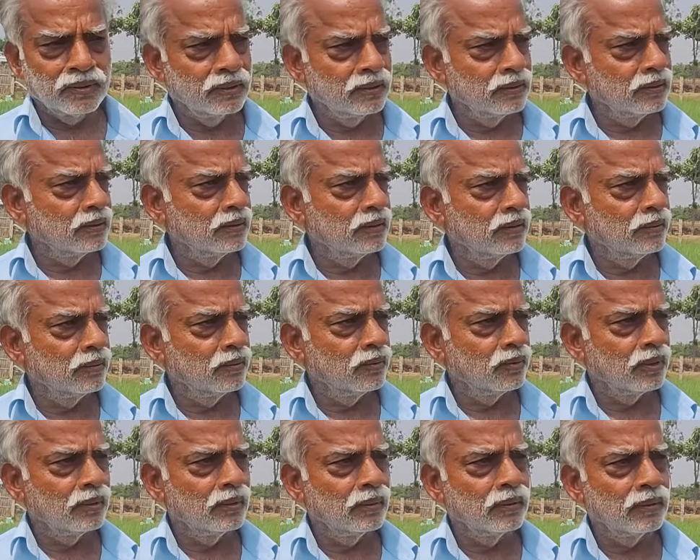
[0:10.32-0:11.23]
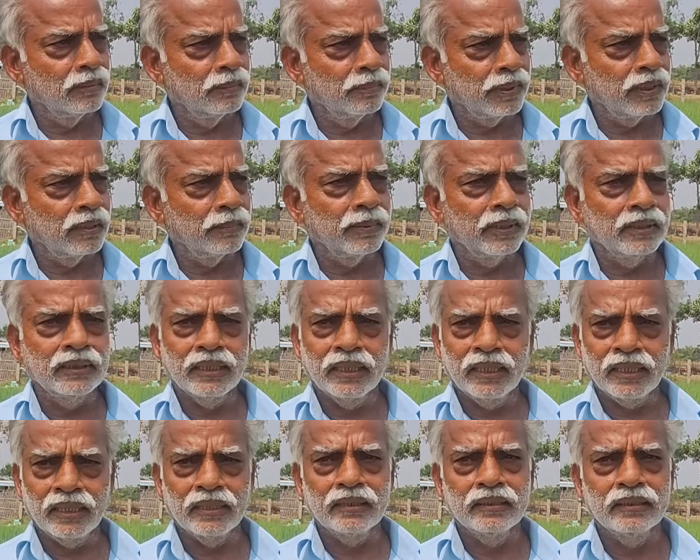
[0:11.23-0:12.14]
வந்து ஒரு ப பத்து
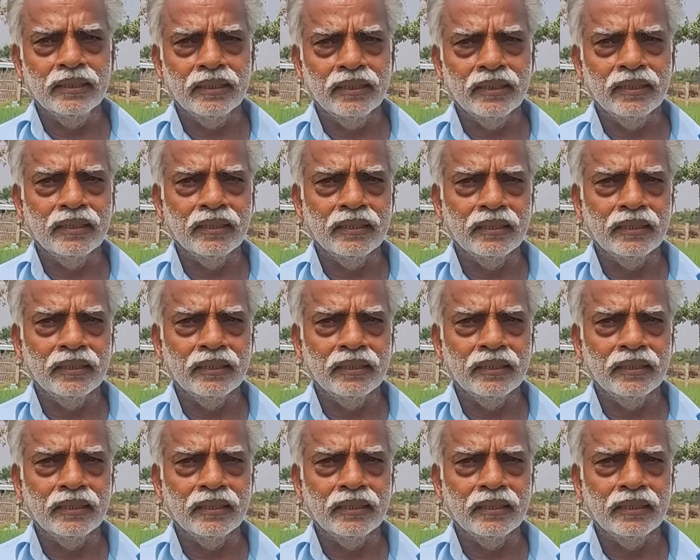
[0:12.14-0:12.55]
ஏக்கர் இந்த